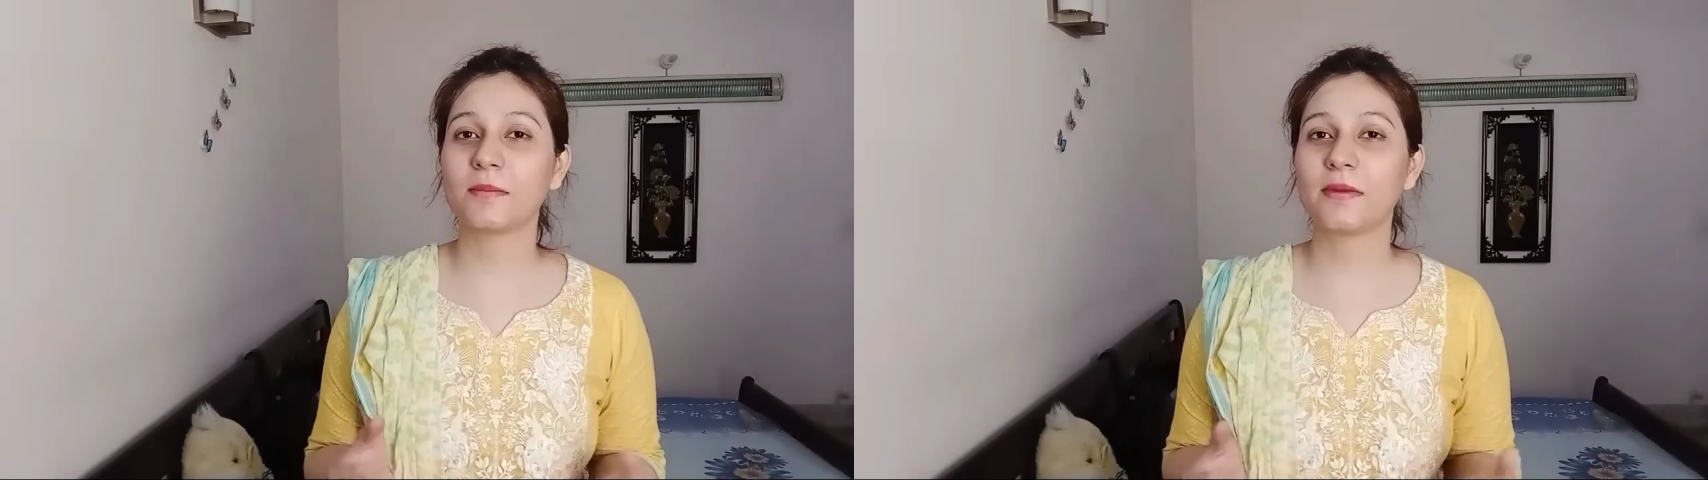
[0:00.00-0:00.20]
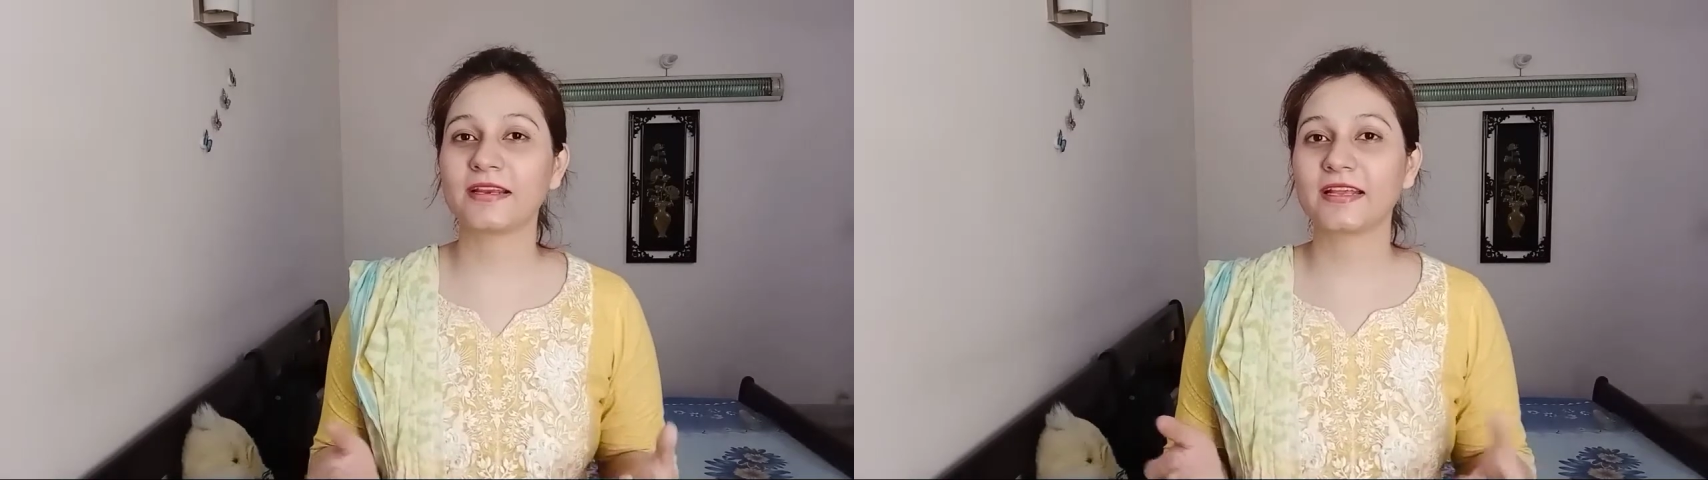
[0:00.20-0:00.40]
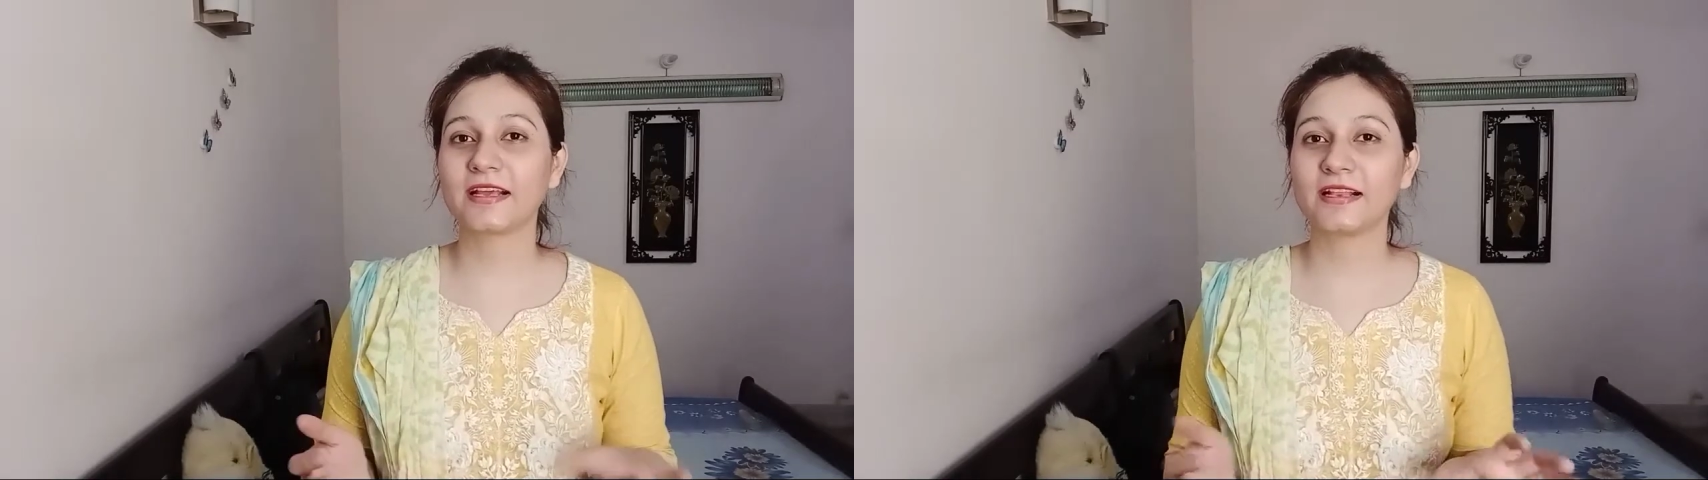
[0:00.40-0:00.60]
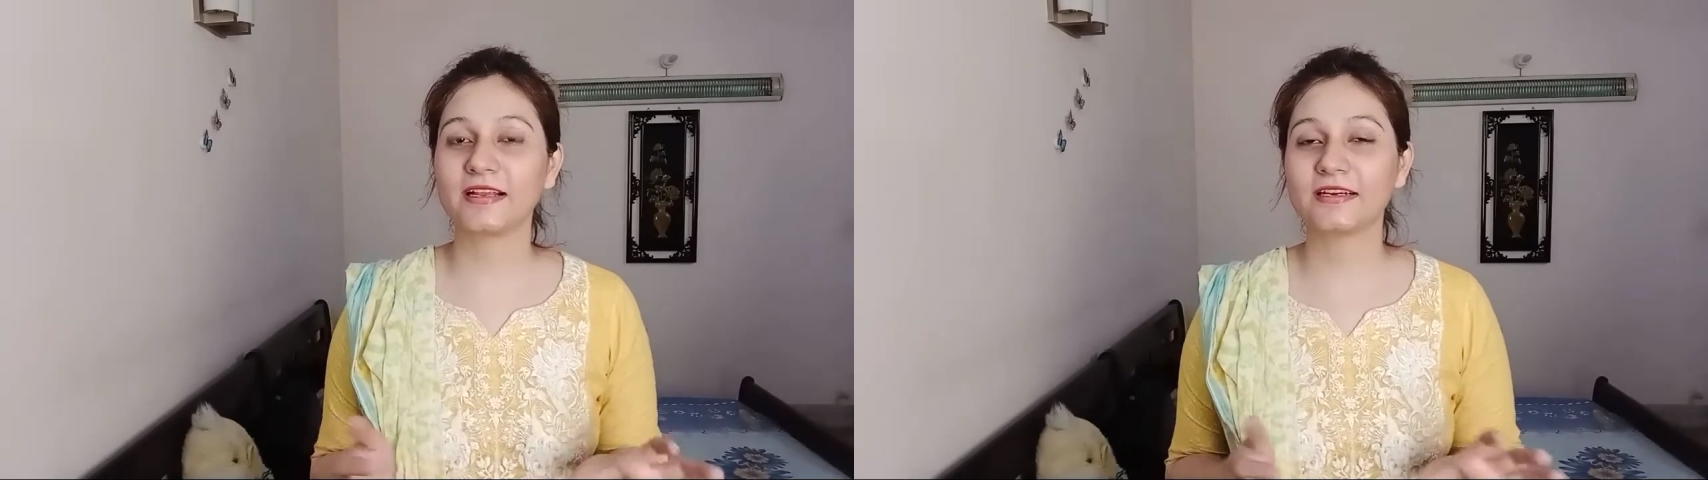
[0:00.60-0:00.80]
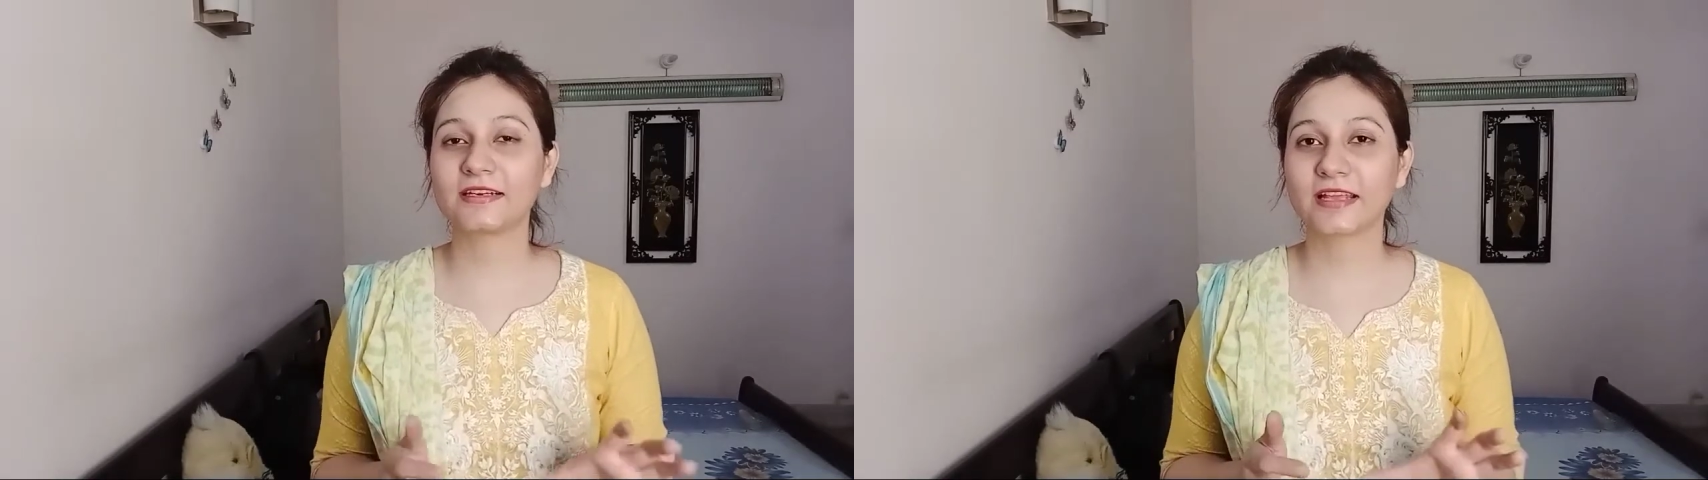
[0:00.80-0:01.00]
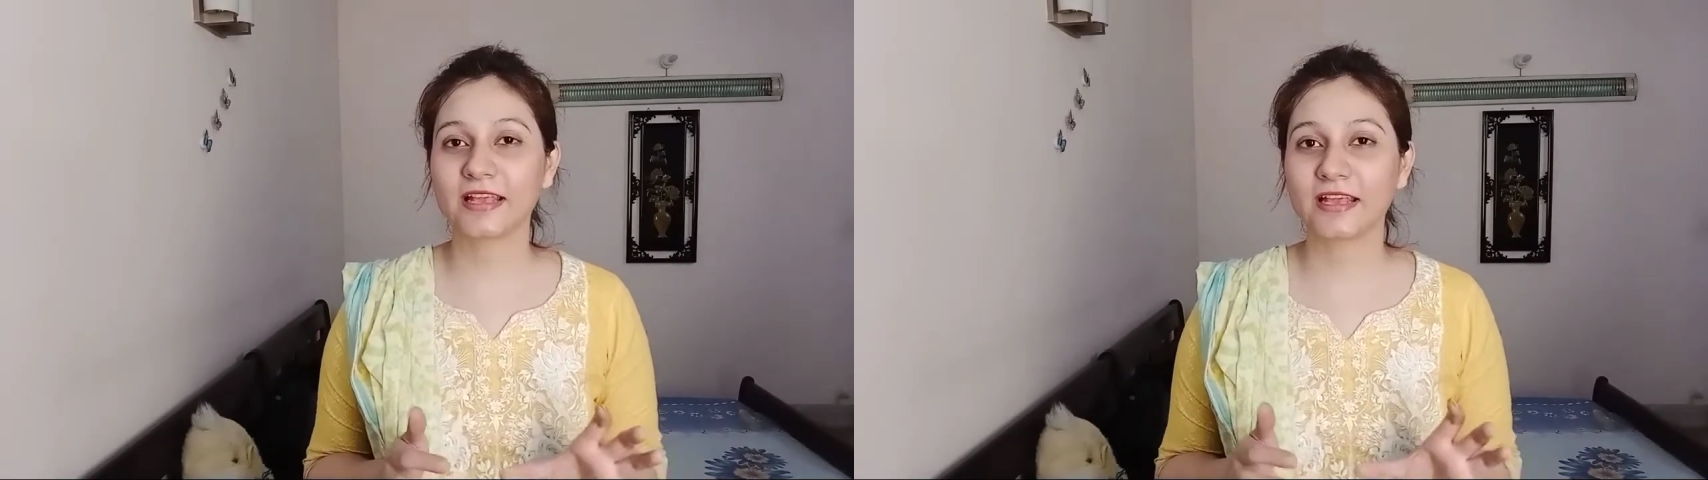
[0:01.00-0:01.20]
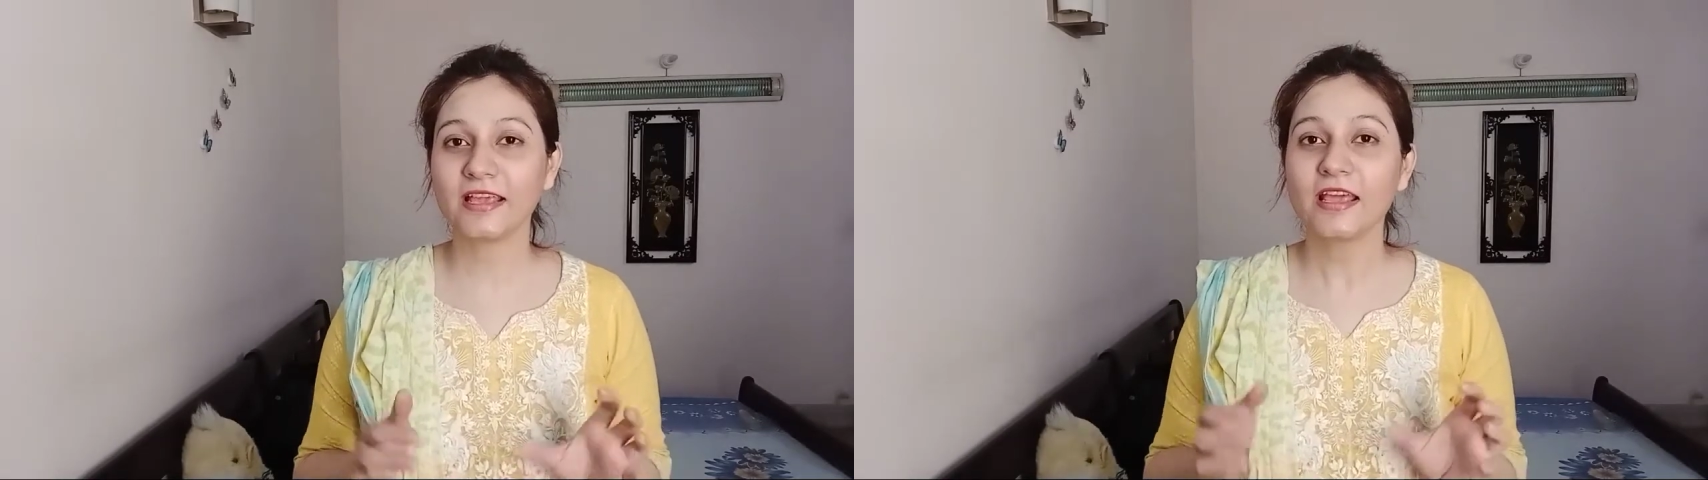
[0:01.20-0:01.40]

हमारे कलर के